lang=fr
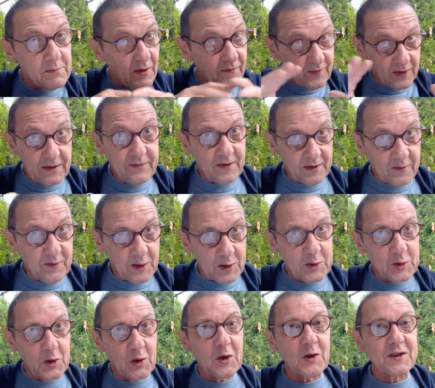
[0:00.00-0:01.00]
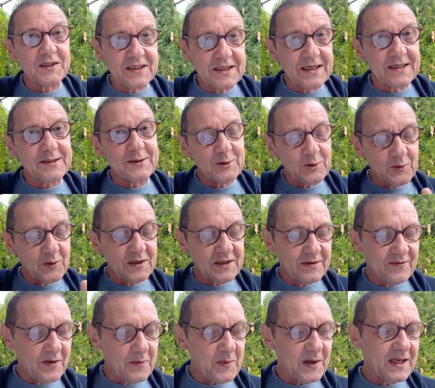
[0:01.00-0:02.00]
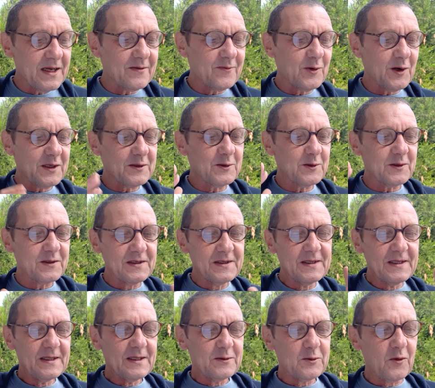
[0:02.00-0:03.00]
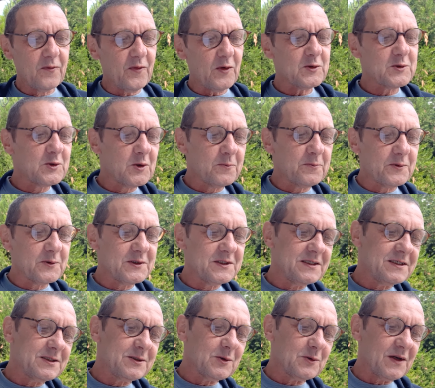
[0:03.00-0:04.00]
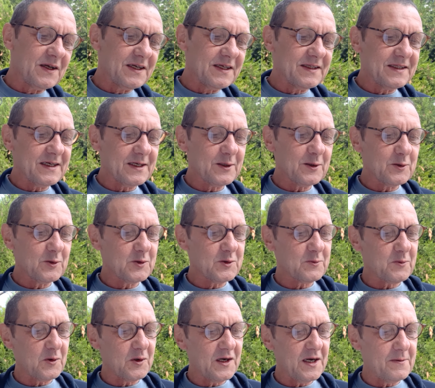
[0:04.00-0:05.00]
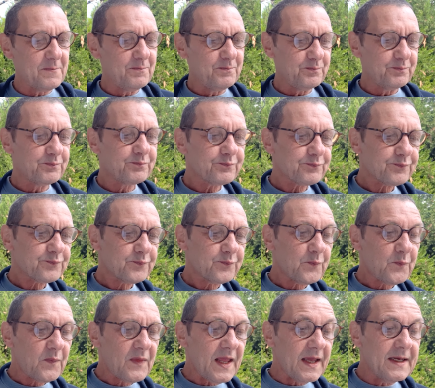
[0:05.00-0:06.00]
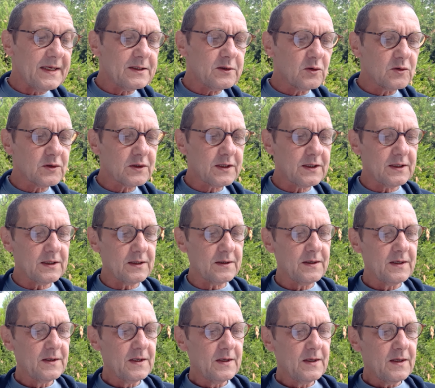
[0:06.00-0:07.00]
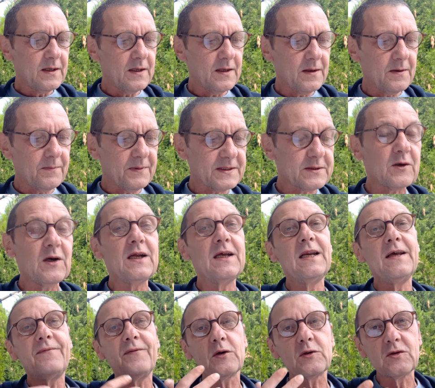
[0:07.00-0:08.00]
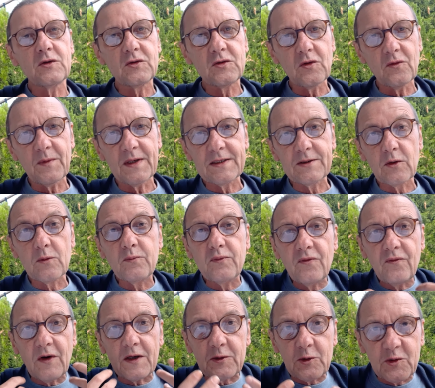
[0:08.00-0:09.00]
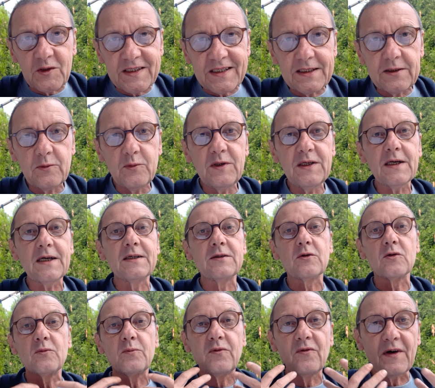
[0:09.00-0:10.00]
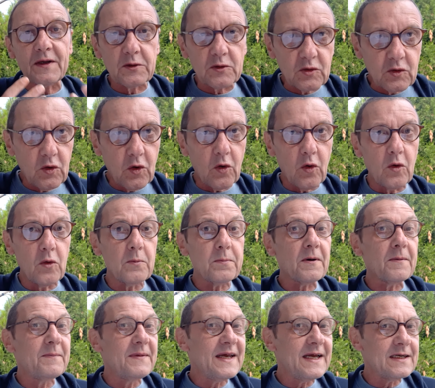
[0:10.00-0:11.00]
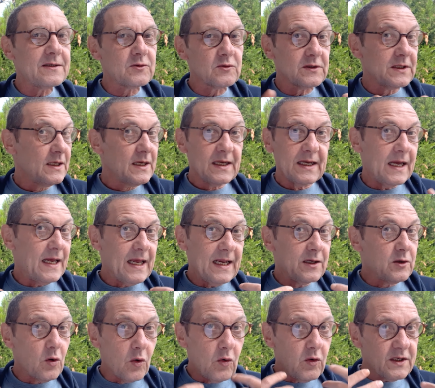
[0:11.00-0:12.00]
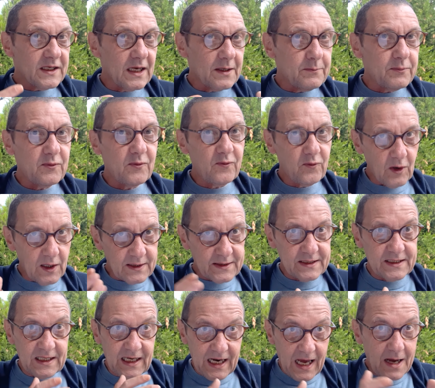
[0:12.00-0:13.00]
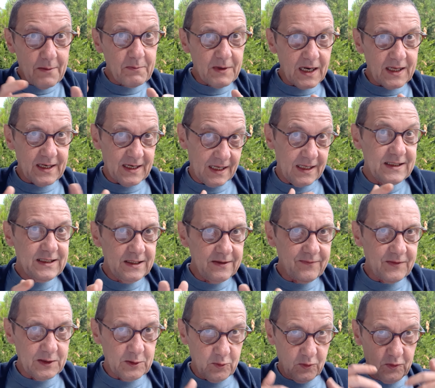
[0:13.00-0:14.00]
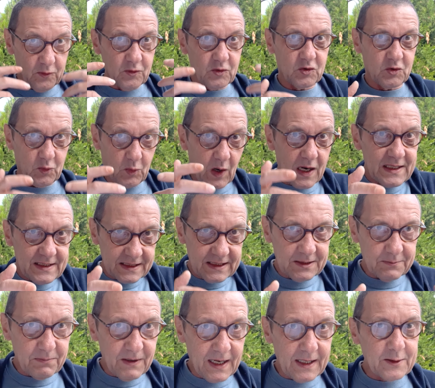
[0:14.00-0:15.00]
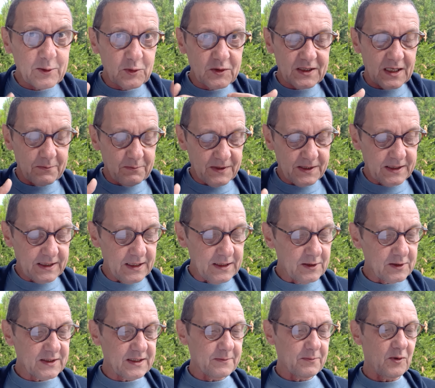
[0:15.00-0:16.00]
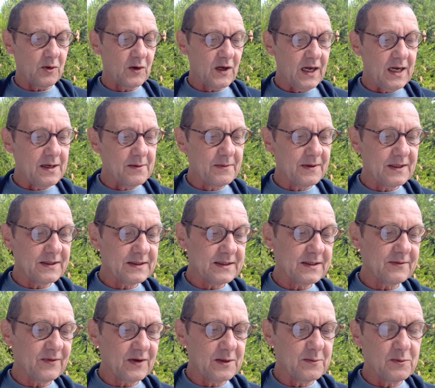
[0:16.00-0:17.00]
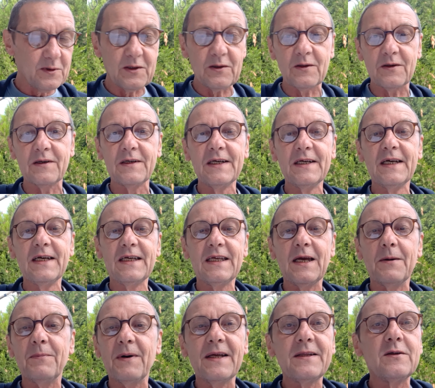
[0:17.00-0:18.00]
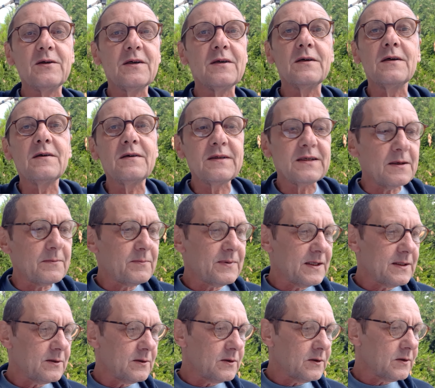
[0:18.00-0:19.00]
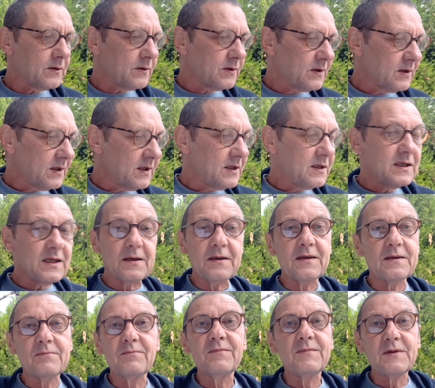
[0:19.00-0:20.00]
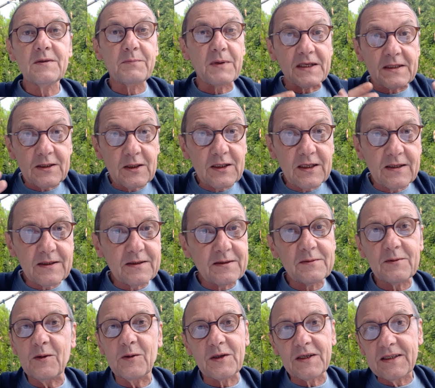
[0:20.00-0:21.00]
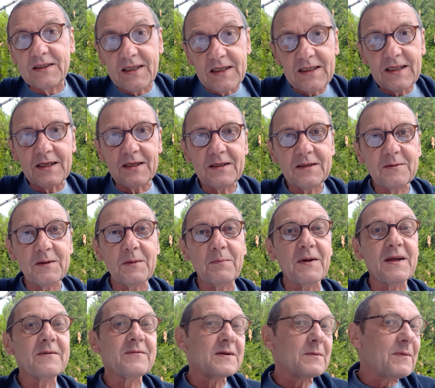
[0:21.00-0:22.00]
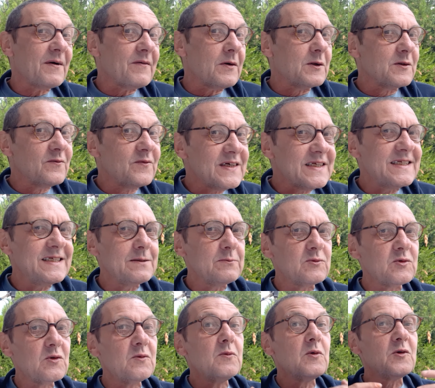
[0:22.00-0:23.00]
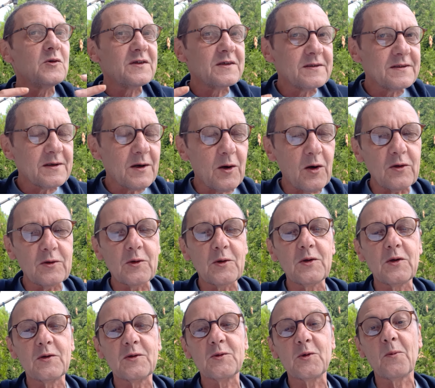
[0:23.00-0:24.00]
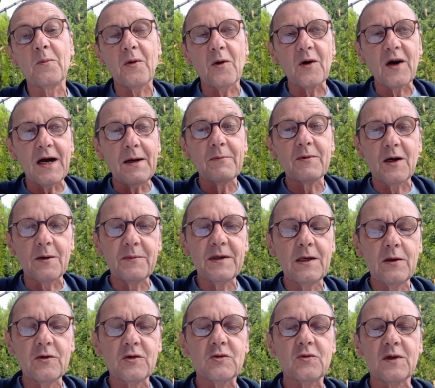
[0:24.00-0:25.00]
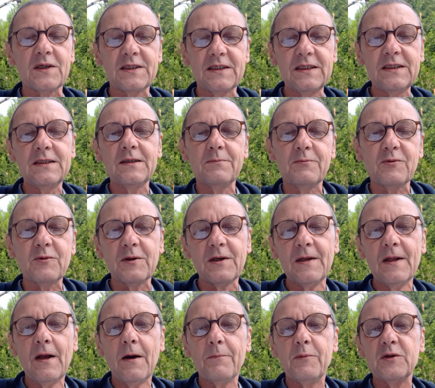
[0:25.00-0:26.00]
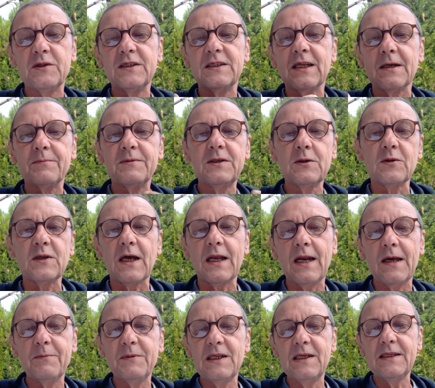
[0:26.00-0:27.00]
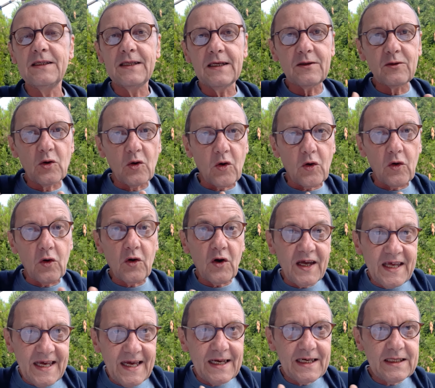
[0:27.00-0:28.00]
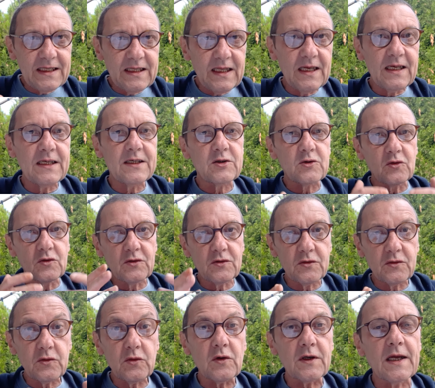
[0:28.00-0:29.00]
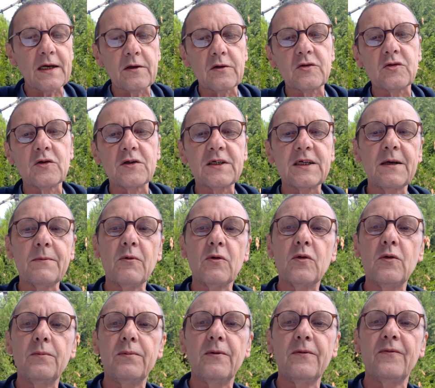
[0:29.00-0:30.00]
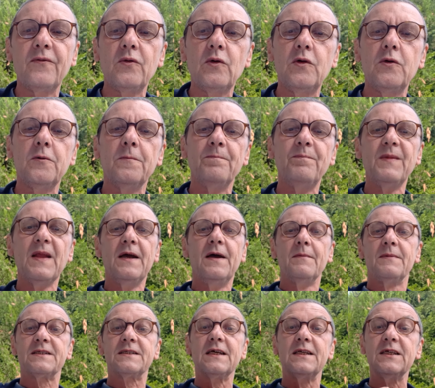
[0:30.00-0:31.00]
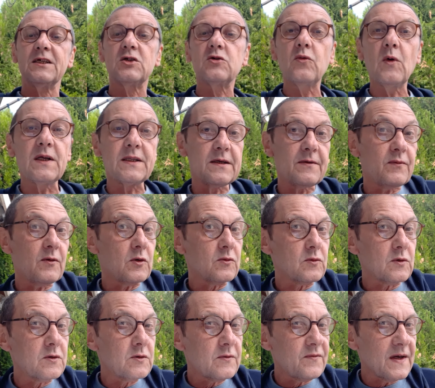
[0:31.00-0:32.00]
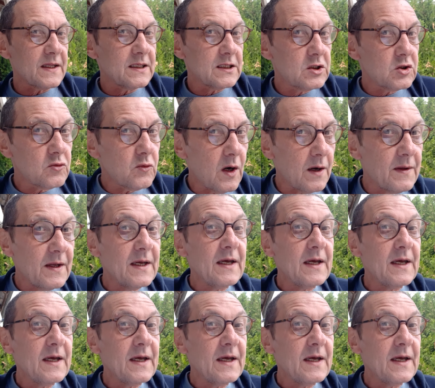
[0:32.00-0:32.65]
mais enfin, il va y avoir une coordination. Hein. il ne va pas y avoir de, de force d'opposition à l'intérieur de ce programme. Et donc, euh, euh, parce que les forces sombres, elles ont le pouvoir de séduire, elles ont le pouvoir de corrompre, mais elles, ont, elles n'ont aucun pouvoir si l'âme, l'individu, ne choisit pas de s'impliquer dans ces programmes. Hein. C'est vraiment, il euh, n'y a pas de, il n'y a pas de, il y a, personne. en réalité, il n'y a, pas vraiment de victime. Tout le monde rentre dans son programme comme il le choisit, et puis petit à petit, on a l'habilité de réaligner les choses sur quelque chose qui est beaucoup plus voulu, parce qu'il y a des choix. Des fois, on doit faire des choix.